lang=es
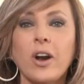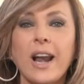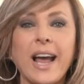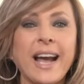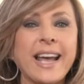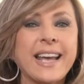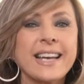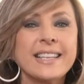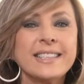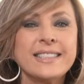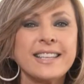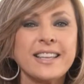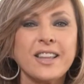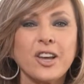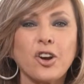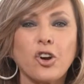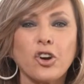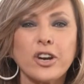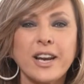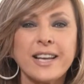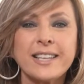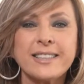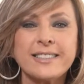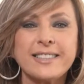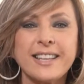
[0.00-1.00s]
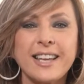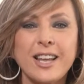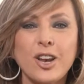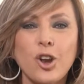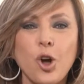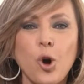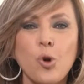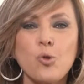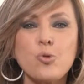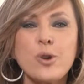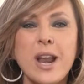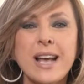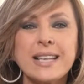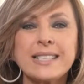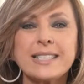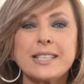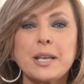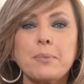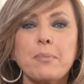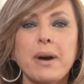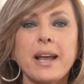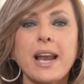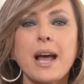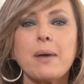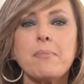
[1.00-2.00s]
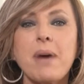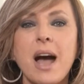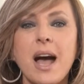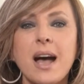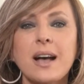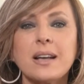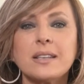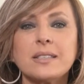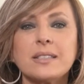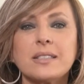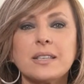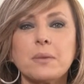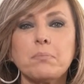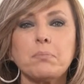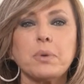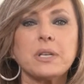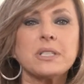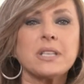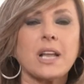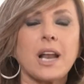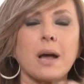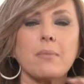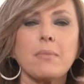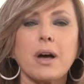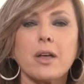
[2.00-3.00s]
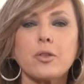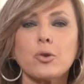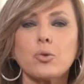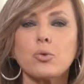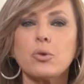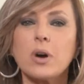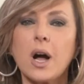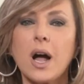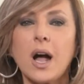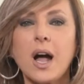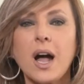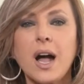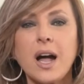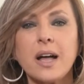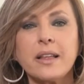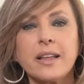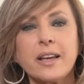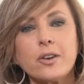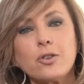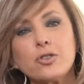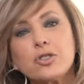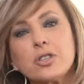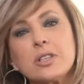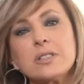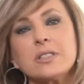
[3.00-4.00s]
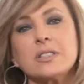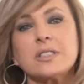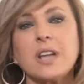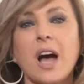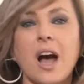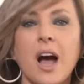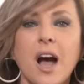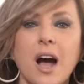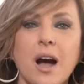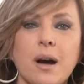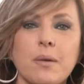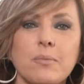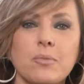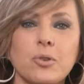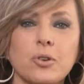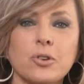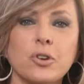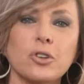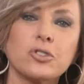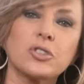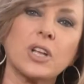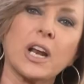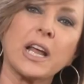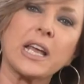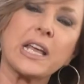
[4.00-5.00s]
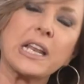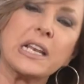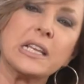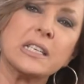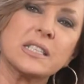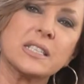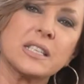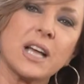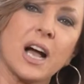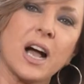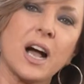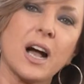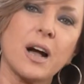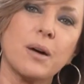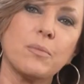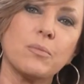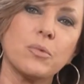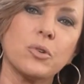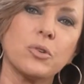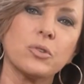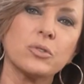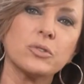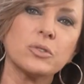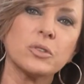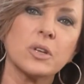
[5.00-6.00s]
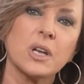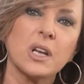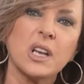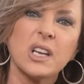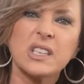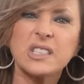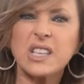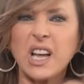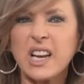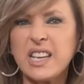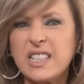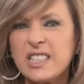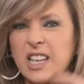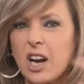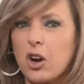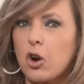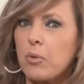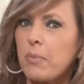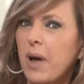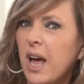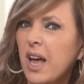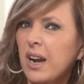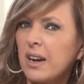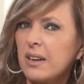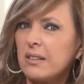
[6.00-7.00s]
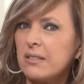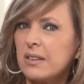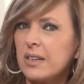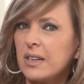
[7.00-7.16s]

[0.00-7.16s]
gente de Con Estilo una semana más, empieza la madrugada, nos sentamos, nos tranquilizamos. ¿Saliste a comer?